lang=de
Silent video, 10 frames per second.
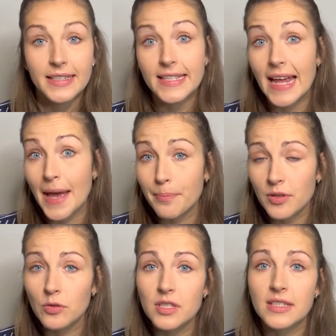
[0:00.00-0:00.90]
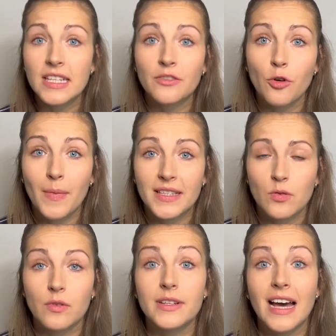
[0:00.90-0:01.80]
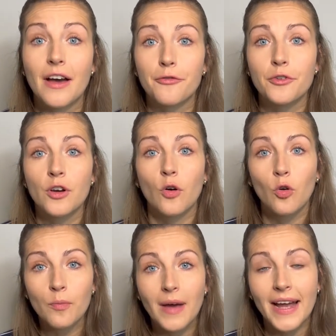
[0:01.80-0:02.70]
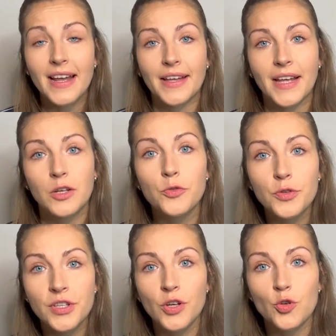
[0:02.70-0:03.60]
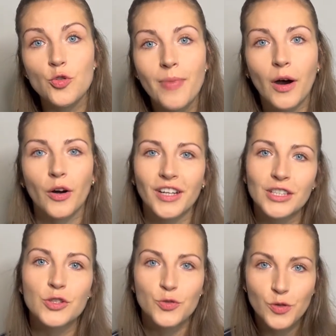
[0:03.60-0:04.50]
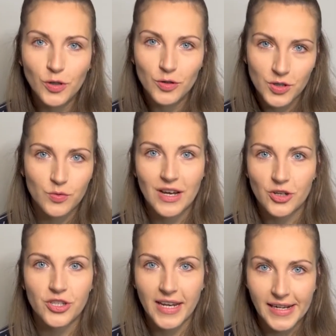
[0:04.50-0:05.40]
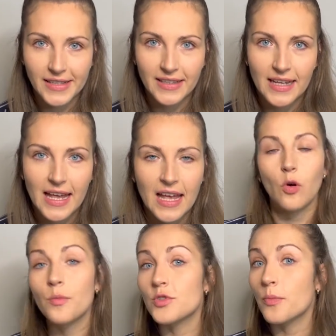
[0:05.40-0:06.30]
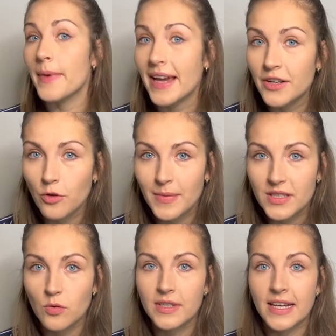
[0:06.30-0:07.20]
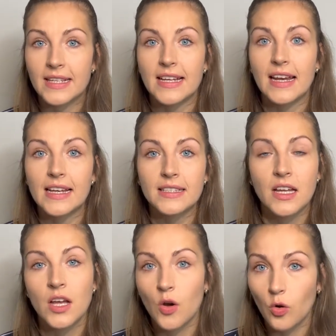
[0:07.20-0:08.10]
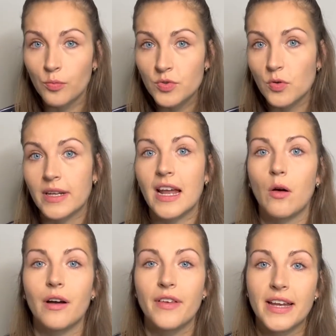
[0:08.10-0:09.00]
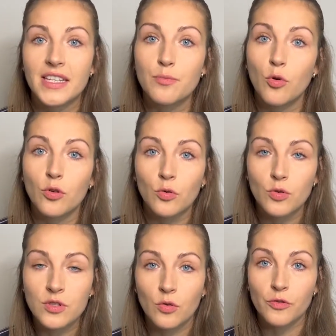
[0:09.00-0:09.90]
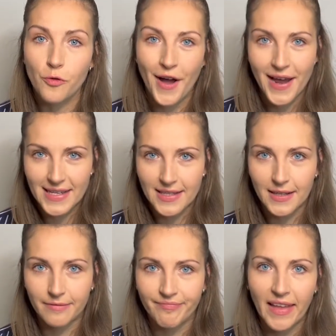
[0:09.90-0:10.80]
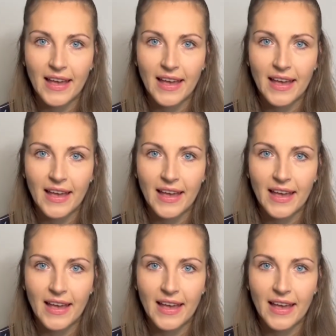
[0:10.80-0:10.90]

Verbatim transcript: Die App nutzt die Informationen dafür, um eine Analyse über euren Zyklus zu erstellen. Umso mehr Informationen ihr hinterlasst, umso genauer werden die Prognosen und Vorhersagen.